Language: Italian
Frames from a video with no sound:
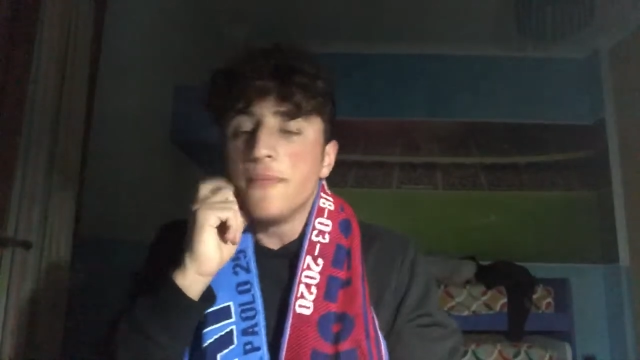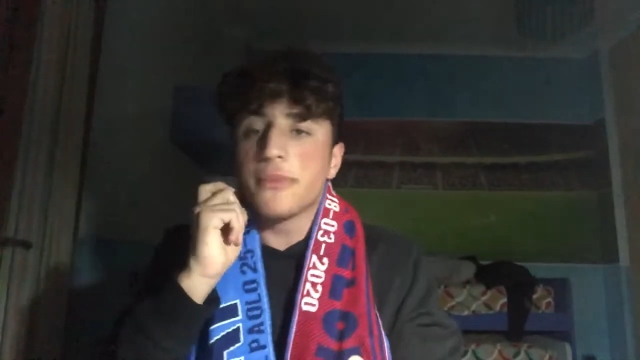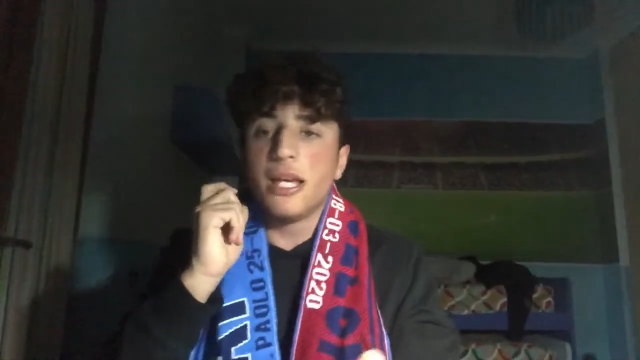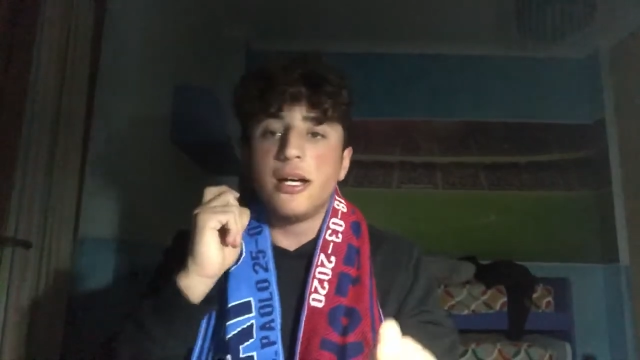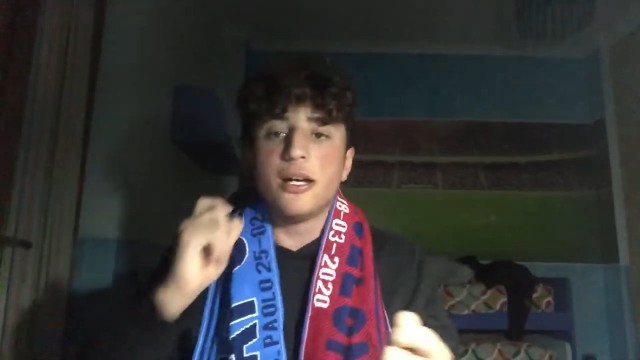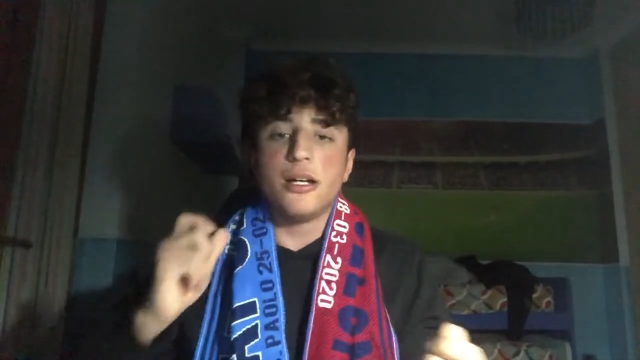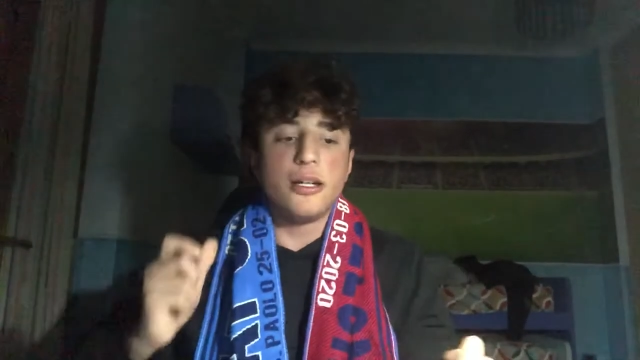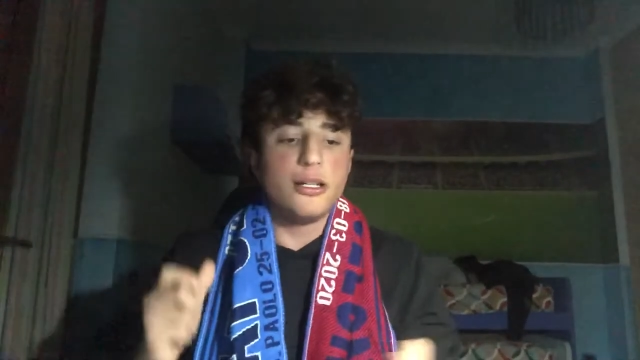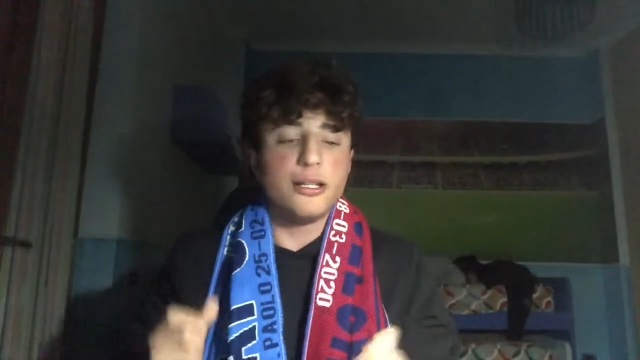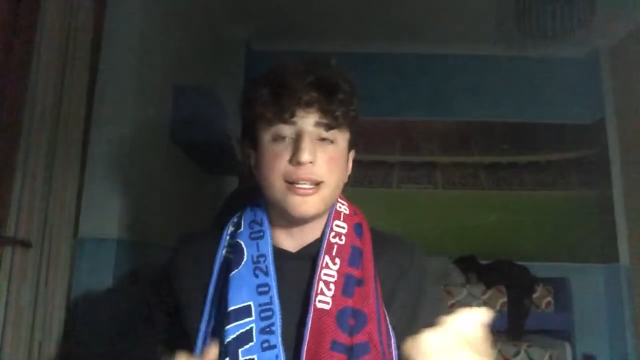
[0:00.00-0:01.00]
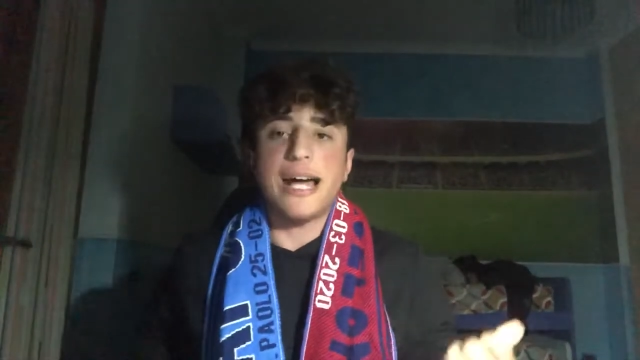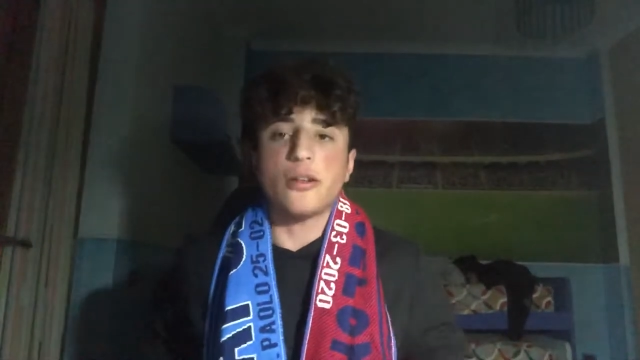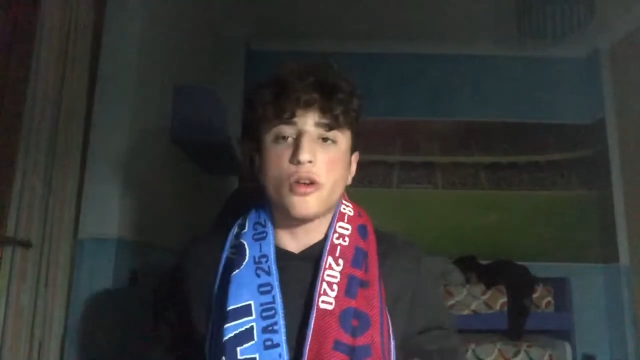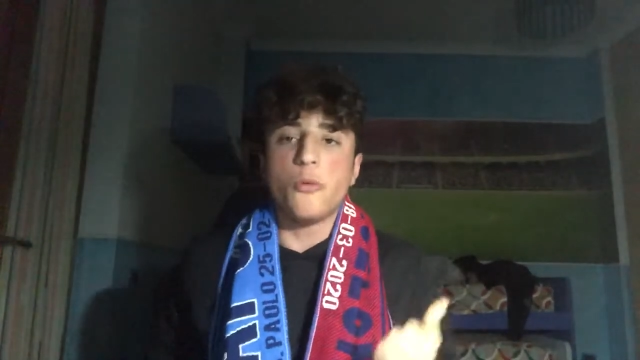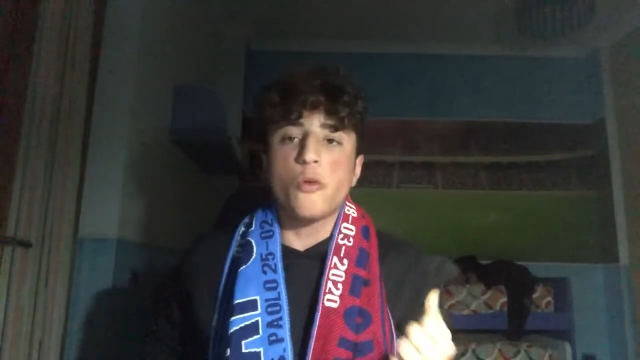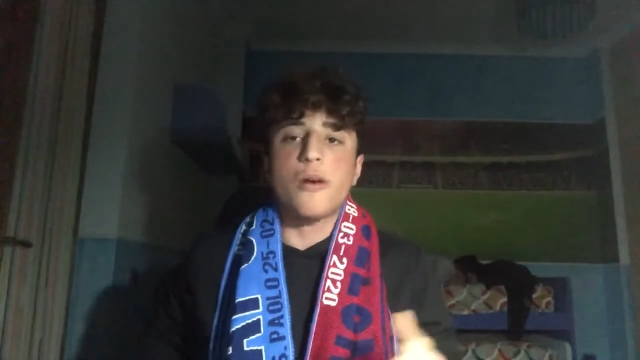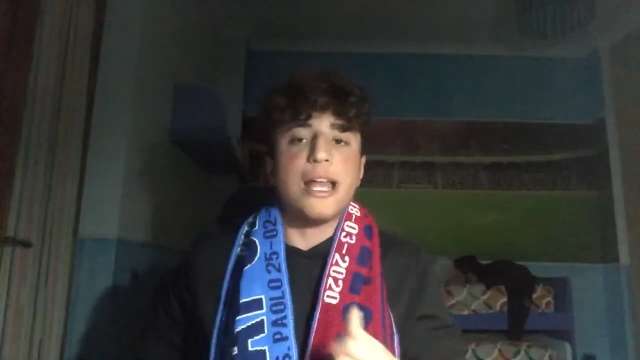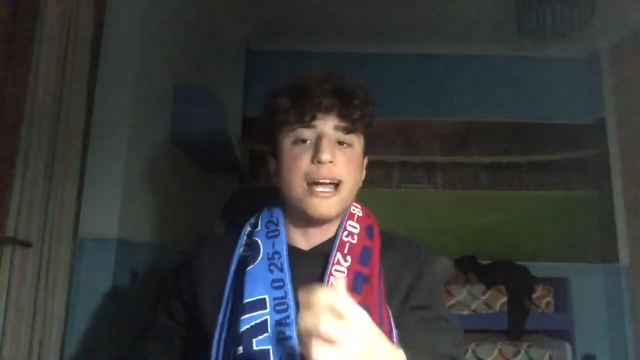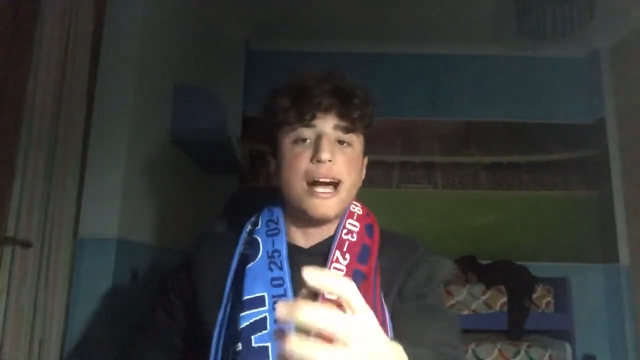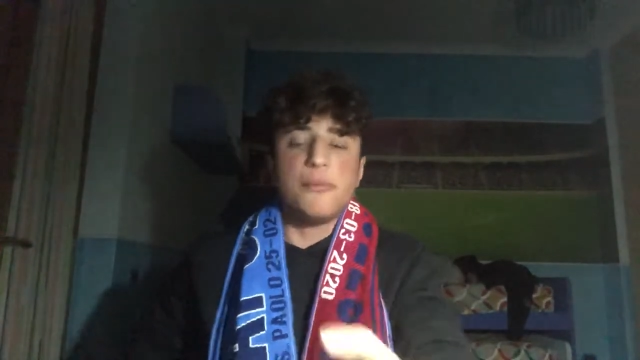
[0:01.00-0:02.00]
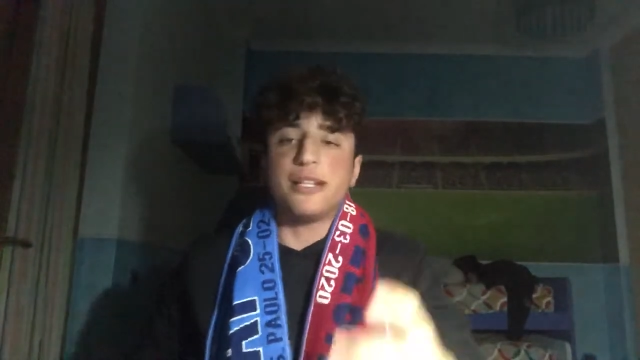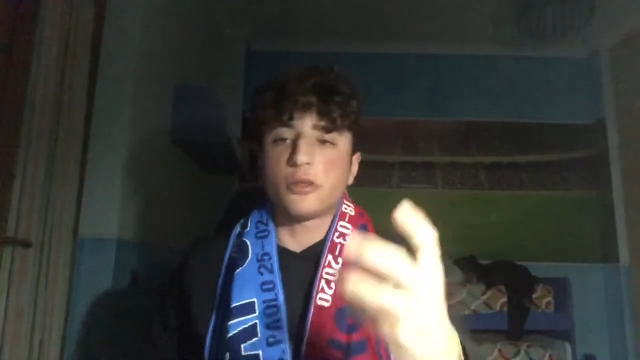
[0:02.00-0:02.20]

uh, hanno comunque la calma,